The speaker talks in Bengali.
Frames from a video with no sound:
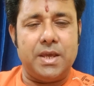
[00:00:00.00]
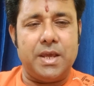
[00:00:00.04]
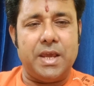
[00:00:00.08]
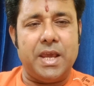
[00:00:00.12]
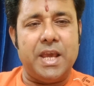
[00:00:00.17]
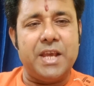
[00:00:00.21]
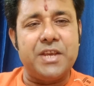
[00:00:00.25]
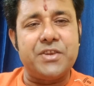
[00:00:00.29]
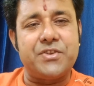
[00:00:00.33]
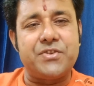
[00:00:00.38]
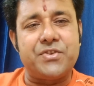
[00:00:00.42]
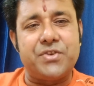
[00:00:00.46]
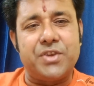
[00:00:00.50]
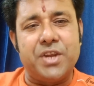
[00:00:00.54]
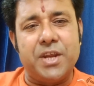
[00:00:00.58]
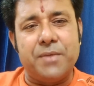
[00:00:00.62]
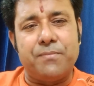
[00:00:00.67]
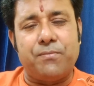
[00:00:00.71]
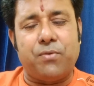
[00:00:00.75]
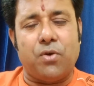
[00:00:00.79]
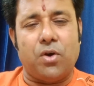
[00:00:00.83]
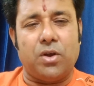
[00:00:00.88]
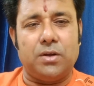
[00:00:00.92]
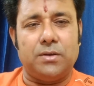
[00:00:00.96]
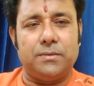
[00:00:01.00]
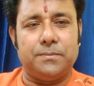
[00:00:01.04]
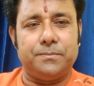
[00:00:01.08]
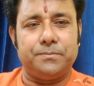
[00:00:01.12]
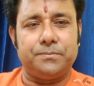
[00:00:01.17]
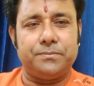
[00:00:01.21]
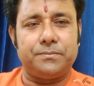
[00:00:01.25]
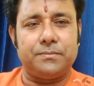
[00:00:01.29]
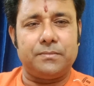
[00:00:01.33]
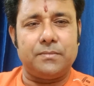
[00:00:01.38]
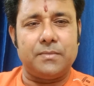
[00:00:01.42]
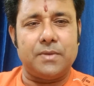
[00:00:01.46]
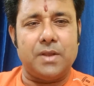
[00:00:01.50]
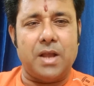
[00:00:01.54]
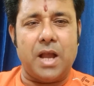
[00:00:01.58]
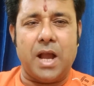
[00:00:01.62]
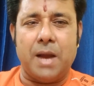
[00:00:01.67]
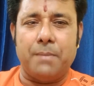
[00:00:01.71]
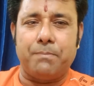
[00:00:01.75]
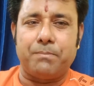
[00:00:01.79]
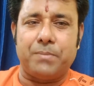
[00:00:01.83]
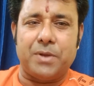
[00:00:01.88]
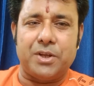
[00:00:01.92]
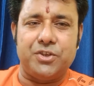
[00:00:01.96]
এই শ্রীফল
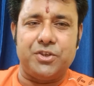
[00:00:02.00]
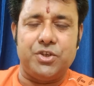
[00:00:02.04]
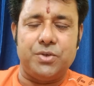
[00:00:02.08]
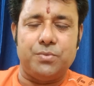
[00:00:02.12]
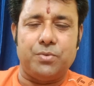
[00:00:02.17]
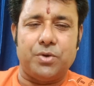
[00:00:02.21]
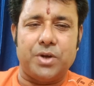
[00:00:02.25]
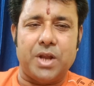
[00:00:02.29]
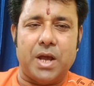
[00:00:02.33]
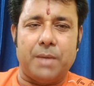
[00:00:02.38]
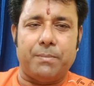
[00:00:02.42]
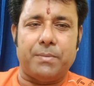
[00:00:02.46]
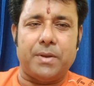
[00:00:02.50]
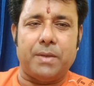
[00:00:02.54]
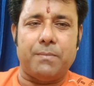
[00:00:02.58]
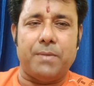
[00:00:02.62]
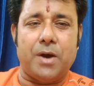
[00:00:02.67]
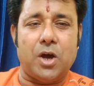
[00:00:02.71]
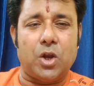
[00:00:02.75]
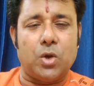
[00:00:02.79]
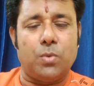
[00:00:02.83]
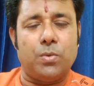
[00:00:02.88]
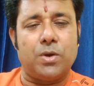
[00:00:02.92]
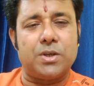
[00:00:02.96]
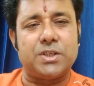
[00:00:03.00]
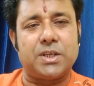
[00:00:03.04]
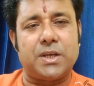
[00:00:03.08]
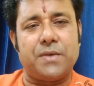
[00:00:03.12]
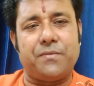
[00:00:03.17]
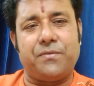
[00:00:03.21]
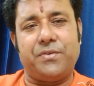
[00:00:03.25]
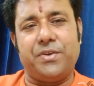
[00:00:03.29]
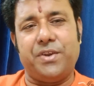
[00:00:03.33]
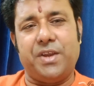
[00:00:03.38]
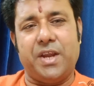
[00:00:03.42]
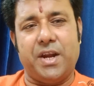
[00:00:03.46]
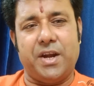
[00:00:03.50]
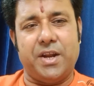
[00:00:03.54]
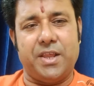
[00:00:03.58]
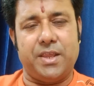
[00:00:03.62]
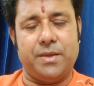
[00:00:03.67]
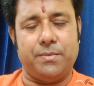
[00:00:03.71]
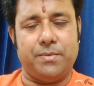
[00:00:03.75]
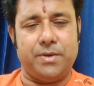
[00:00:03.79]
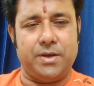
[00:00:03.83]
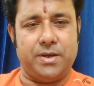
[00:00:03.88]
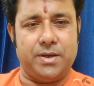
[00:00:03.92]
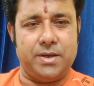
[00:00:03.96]
আপনার জীবনে আপনার ভালোবাসাকে ফিরিয়ে এনে
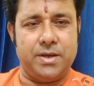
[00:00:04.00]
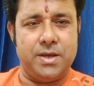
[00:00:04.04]
দেবে